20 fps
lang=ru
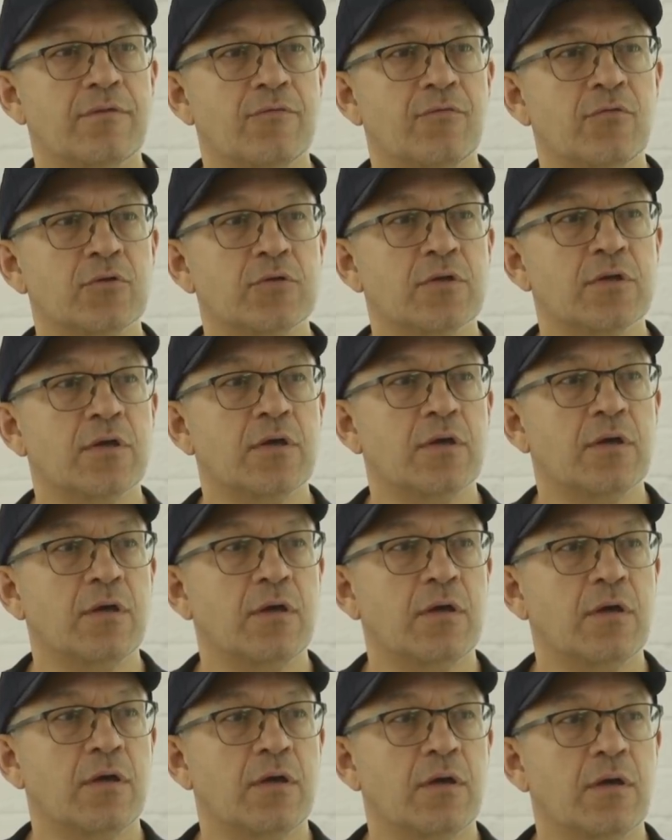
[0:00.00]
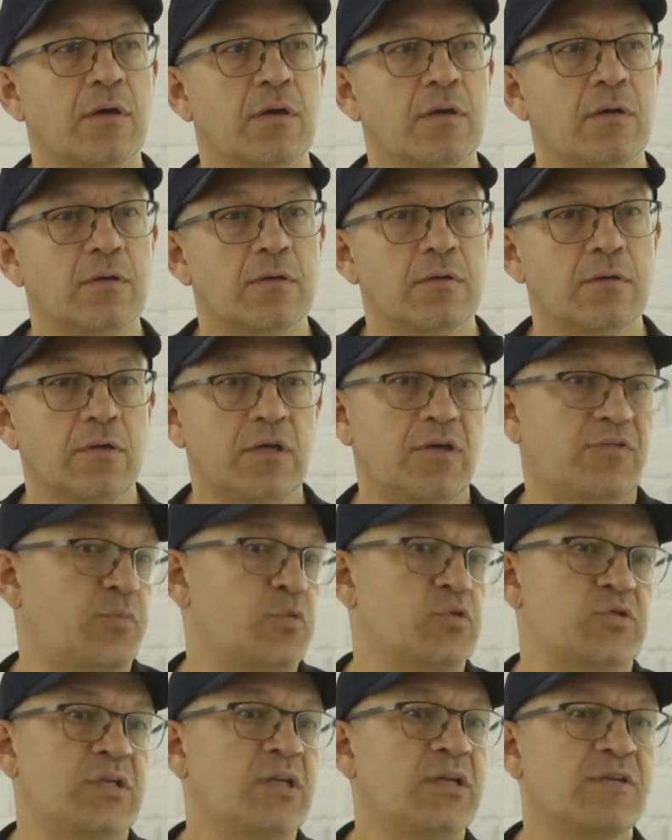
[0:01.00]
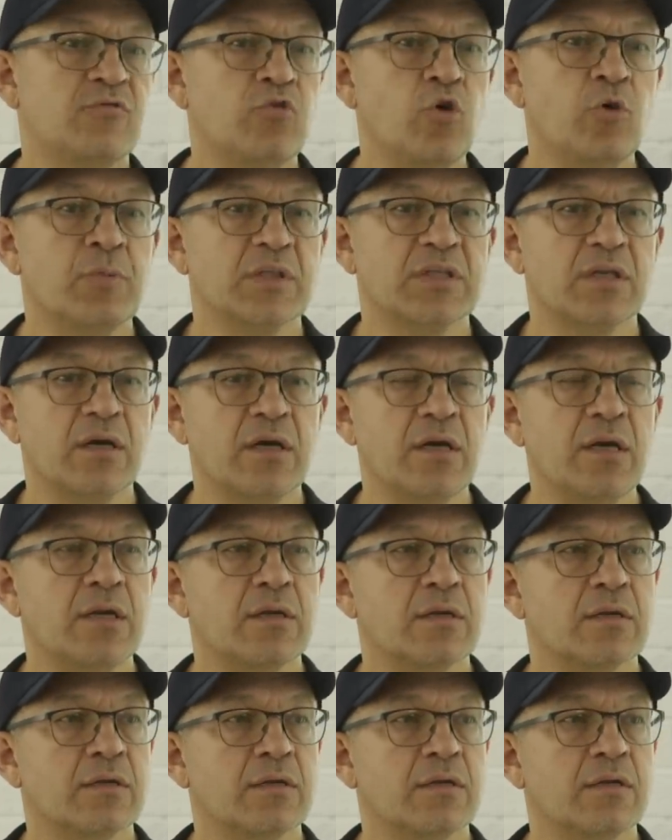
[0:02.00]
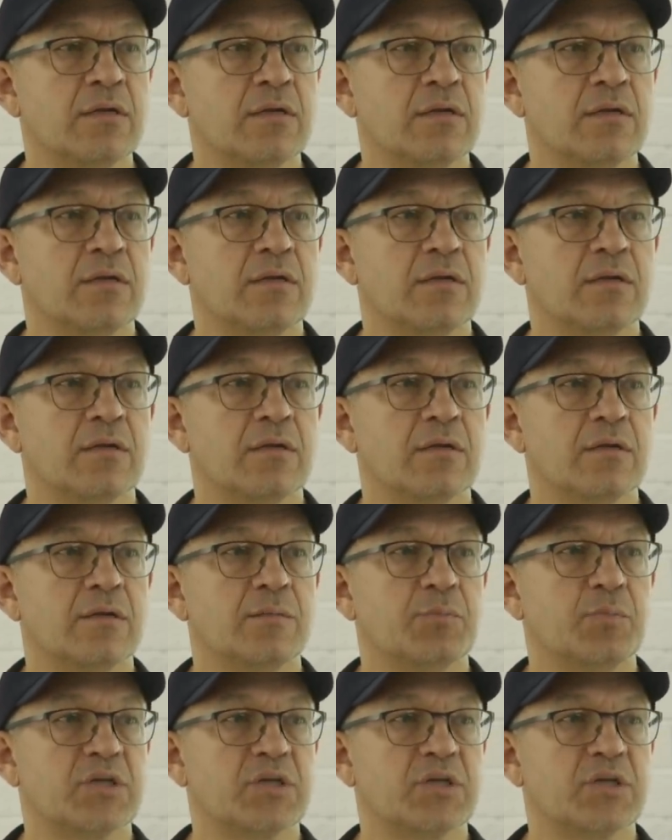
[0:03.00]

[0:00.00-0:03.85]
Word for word: Вот. Их впустили в дом, открыли, э,